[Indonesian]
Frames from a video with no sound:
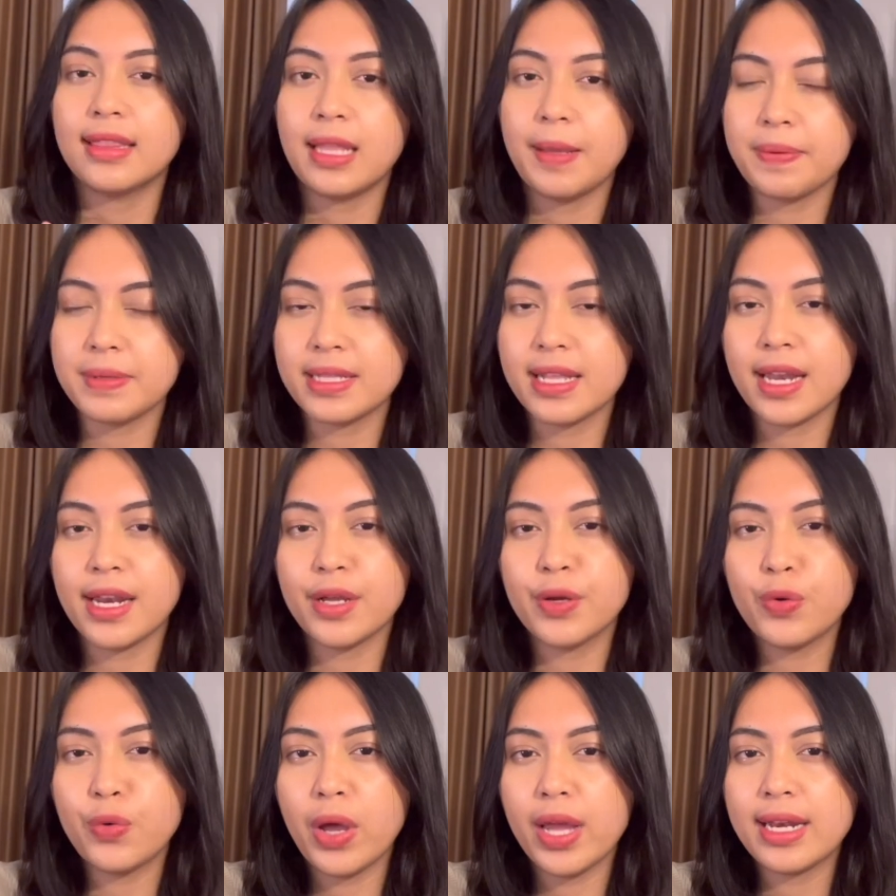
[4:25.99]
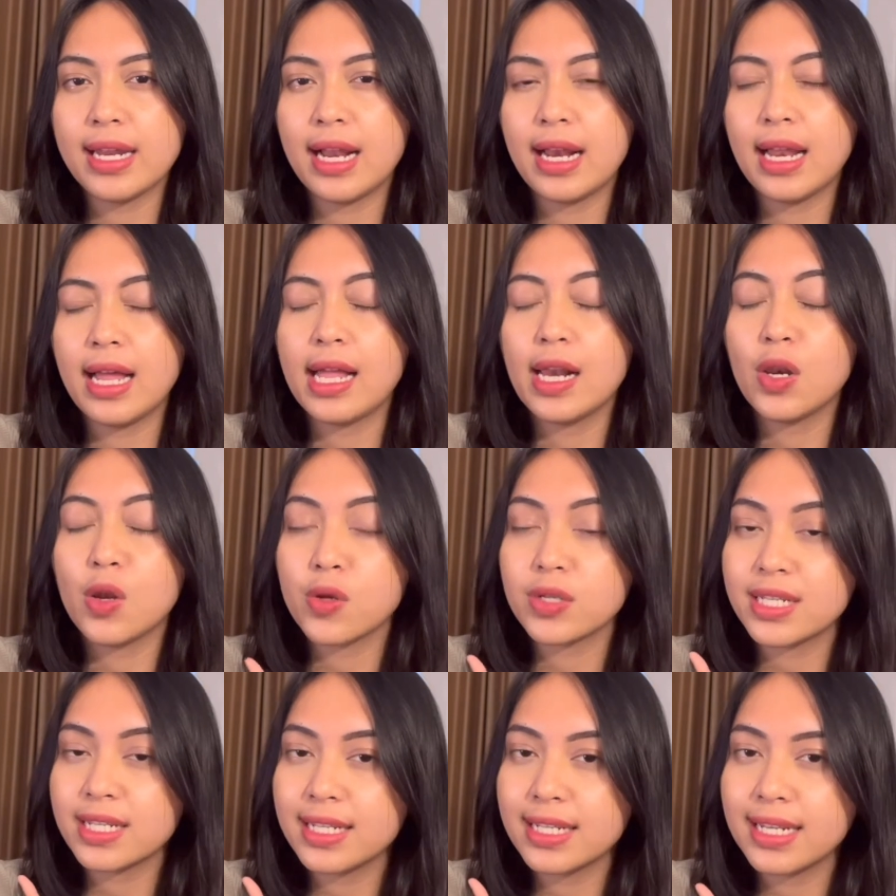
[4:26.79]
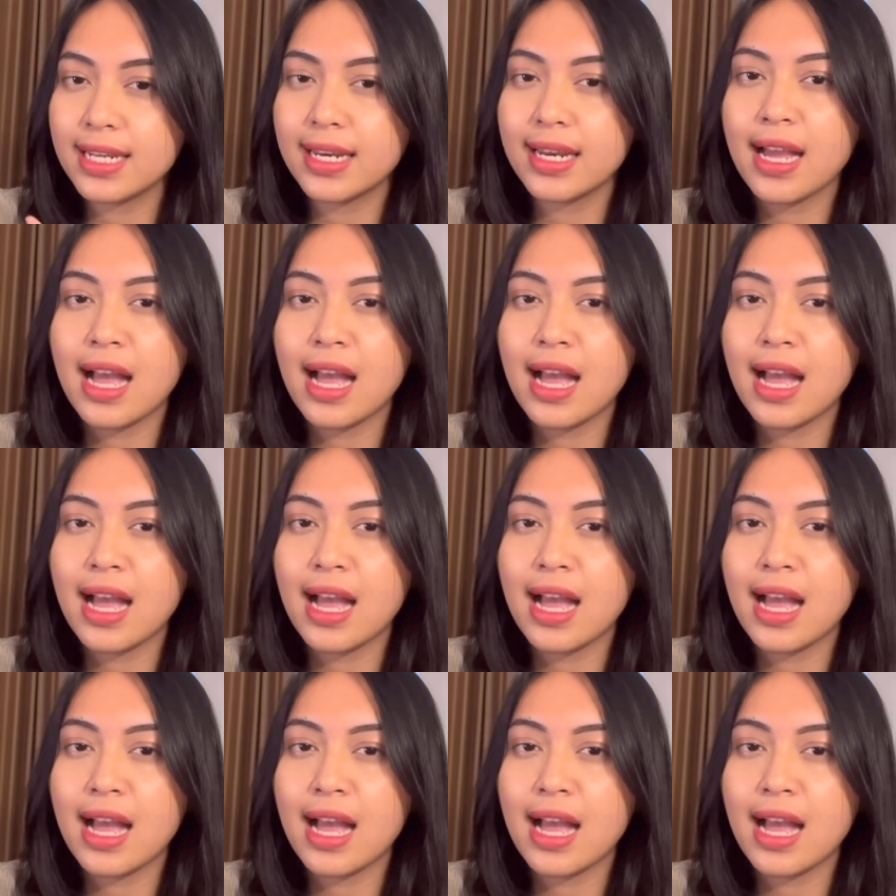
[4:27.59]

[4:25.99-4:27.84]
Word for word: tips dari gue adalah lo sendiri